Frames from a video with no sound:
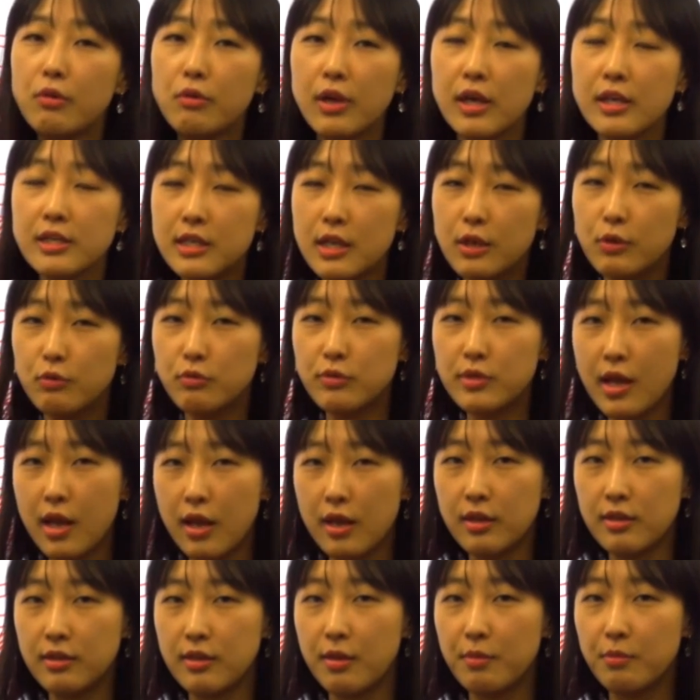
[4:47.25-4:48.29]
굉장히
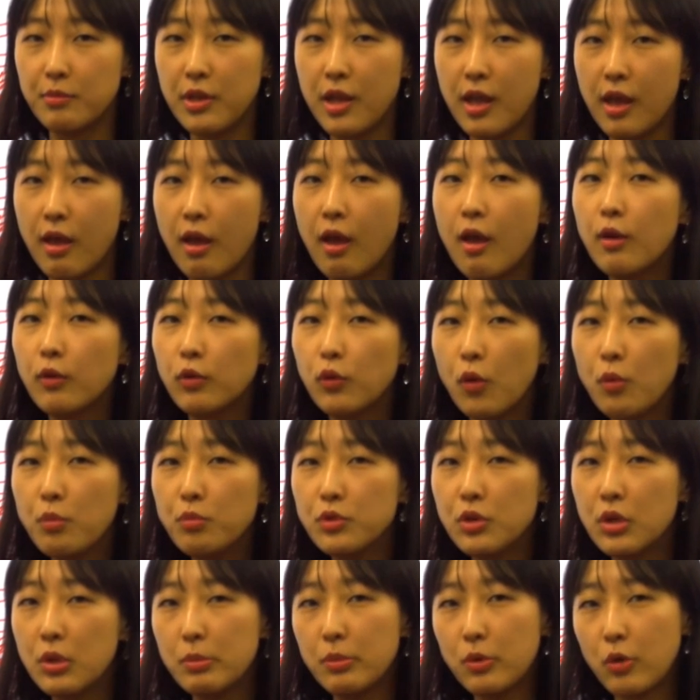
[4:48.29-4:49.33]
유사하기 때문에
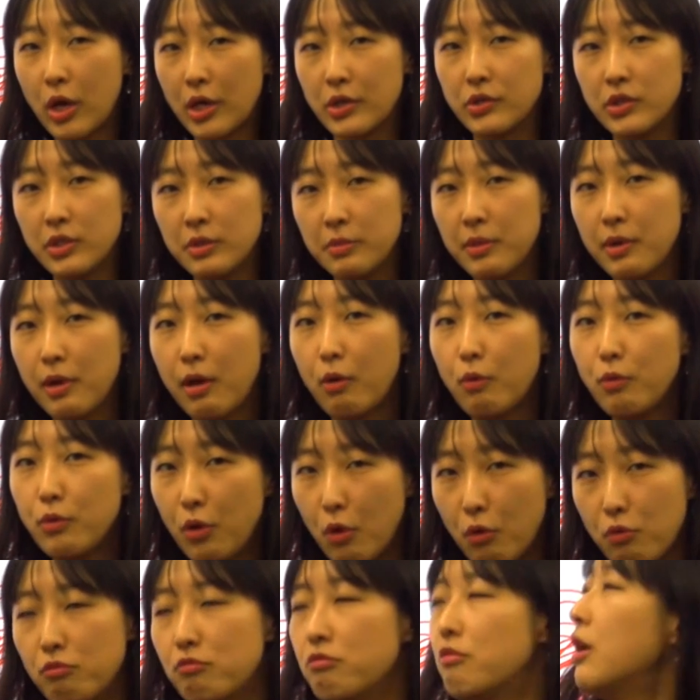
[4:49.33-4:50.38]
너무너무 관심이 가고
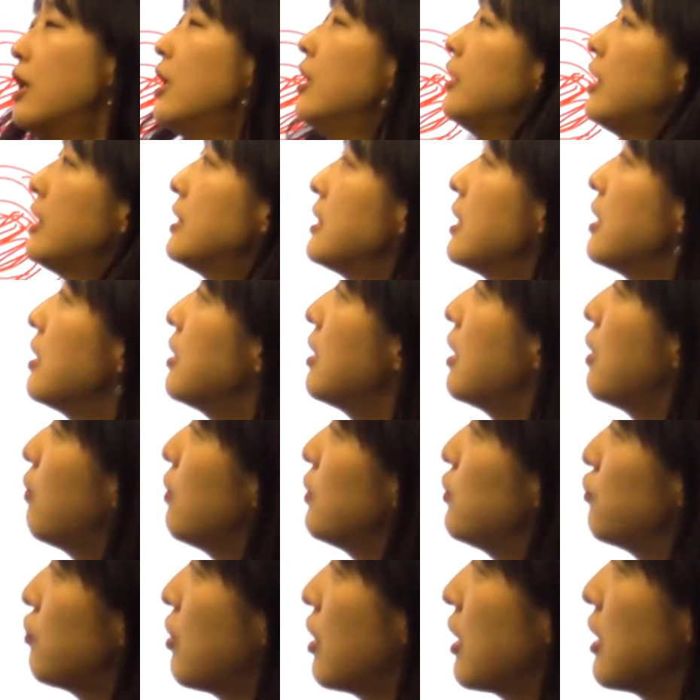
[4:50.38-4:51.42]
연구할 대상이라고
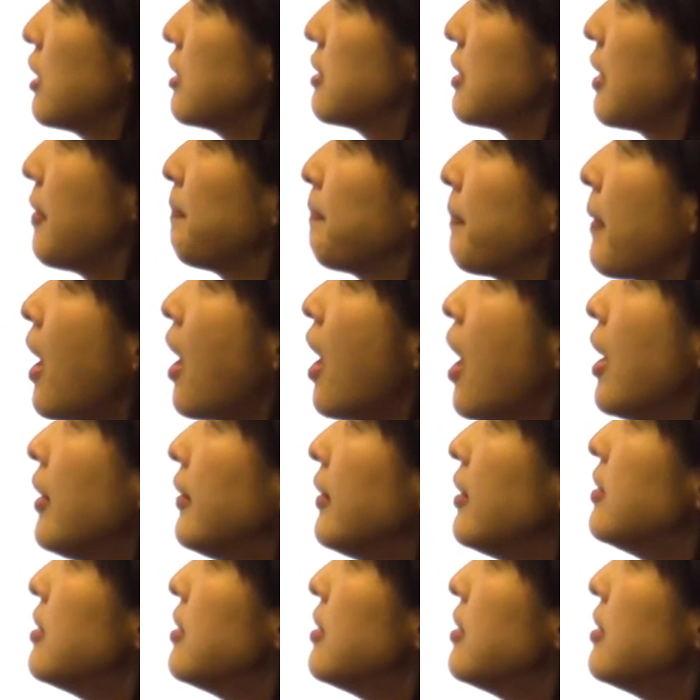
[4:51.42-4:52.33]
할 수가 있겠죠. The